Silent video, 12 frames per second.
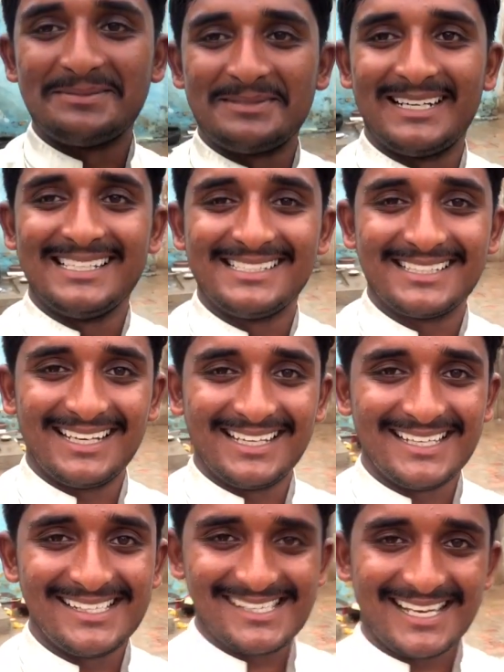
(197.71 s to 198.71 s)
पे ना पानी
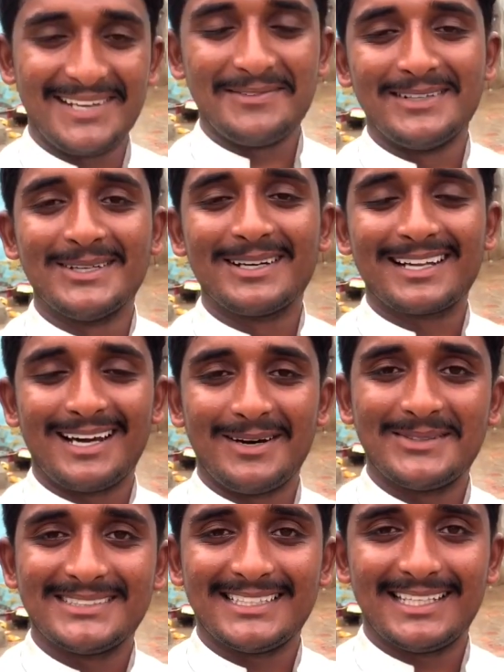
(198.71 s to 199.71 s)
चला जाए सारी वीडियो
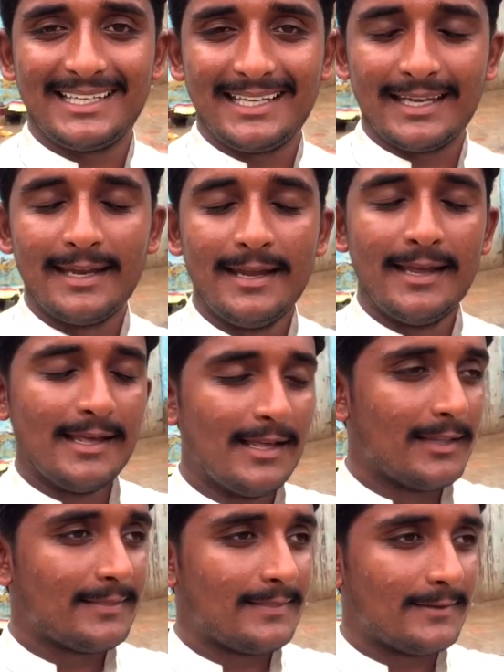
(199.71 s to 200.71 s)
ख़राब हो जानी है
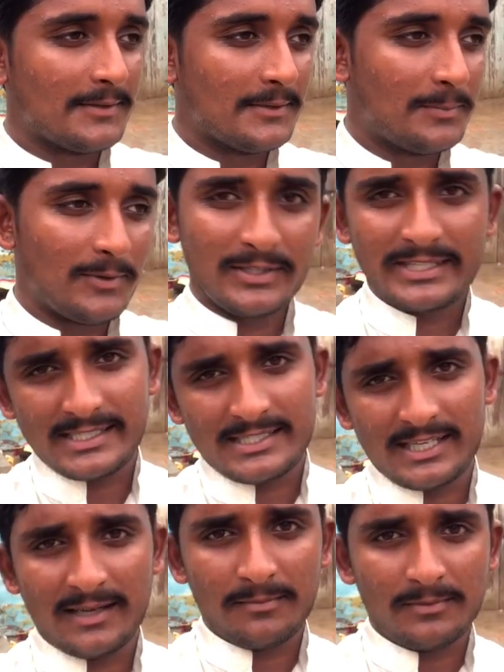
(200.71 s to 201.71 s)
तो बहुत ही
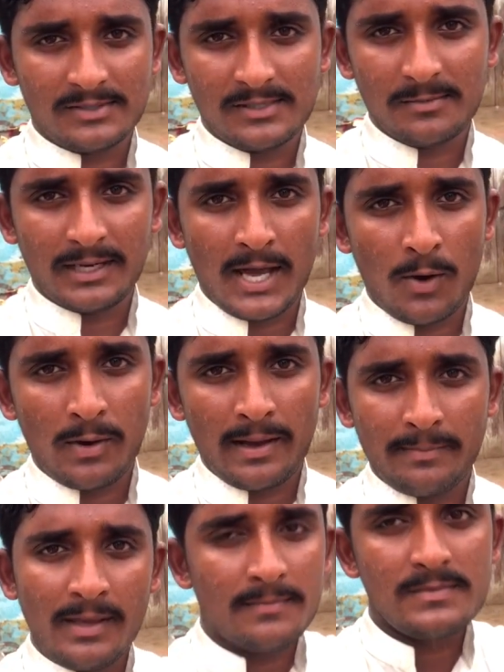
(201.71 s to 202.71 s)
अच्छा मौसम बना हुआ
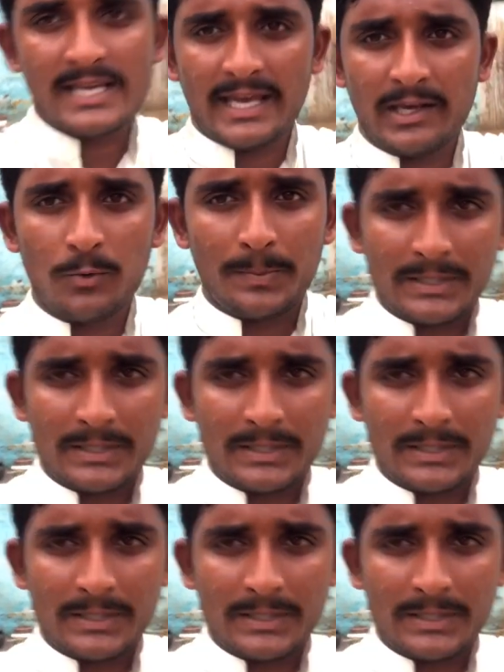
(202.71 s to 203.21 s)
है अभी हम जाएंगे